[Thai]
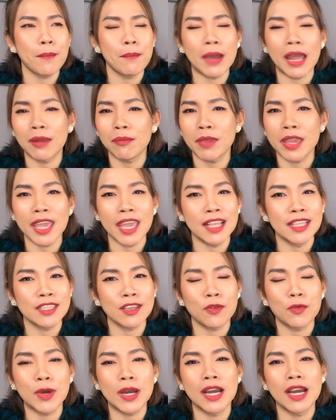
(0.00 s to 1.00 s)
มันไม่เห็น
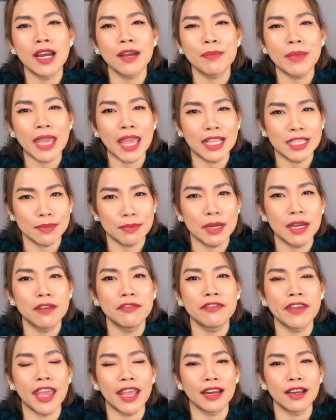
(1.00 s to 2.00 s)
จะเวิร์กไม่เห็นจะเพอ
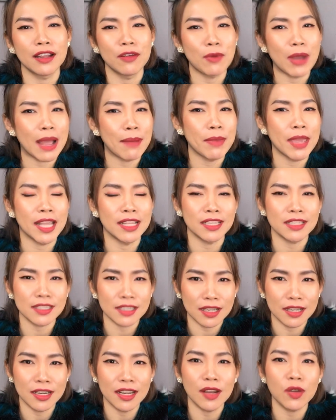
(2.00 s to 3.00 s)
ร์เฟกต์หรือว่าไม่เห็นจะ
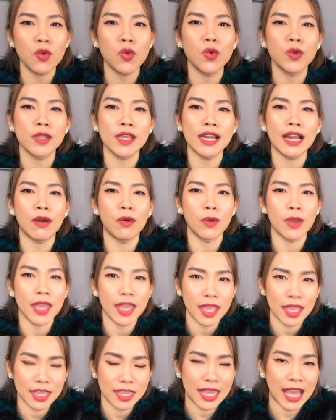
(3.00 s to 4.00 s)
เจอเนื้อคู่ที่เรา
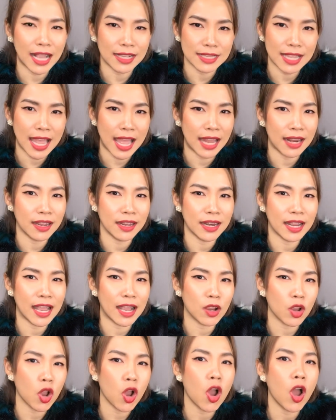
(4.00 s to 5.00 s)
อยากจะหาเลยนะ
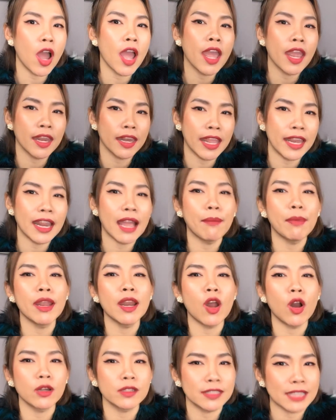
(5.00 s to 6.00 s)
คะก็แนะนำ
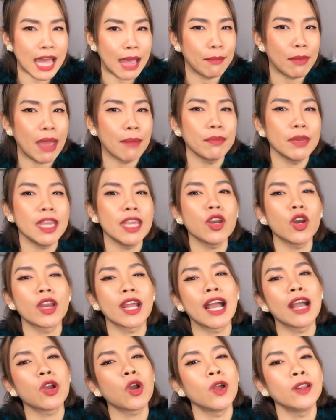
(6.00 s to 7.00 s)
ให้ลอง3แอปนี้ก่อน
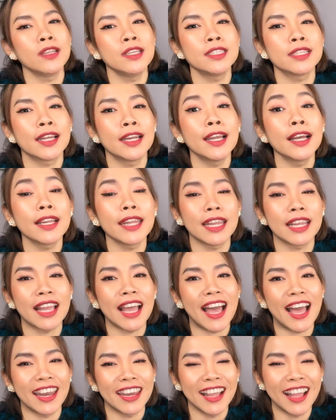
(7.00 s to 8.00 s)
นะคะก่อนที่จะเลิกเด็ด
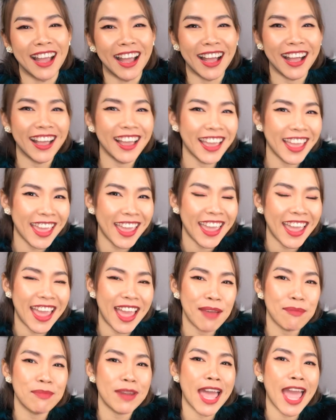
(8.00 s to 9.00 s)
ขาดนะคะ
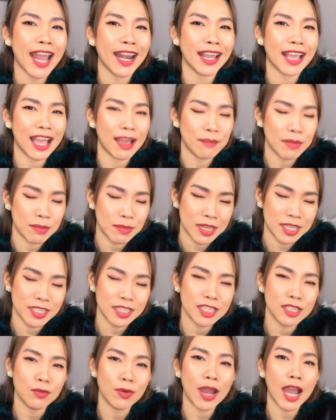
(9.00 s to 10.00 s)
แอปแรกนะคะมันมี
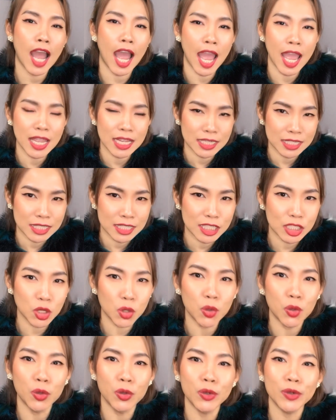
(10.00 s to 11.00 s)
ชื่อว่า
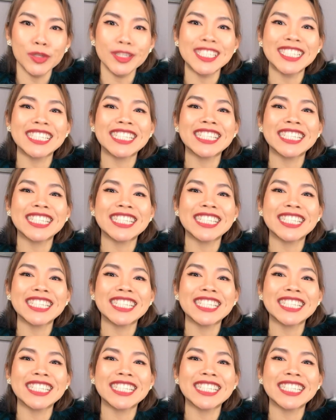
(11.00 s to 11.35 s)
Zoosk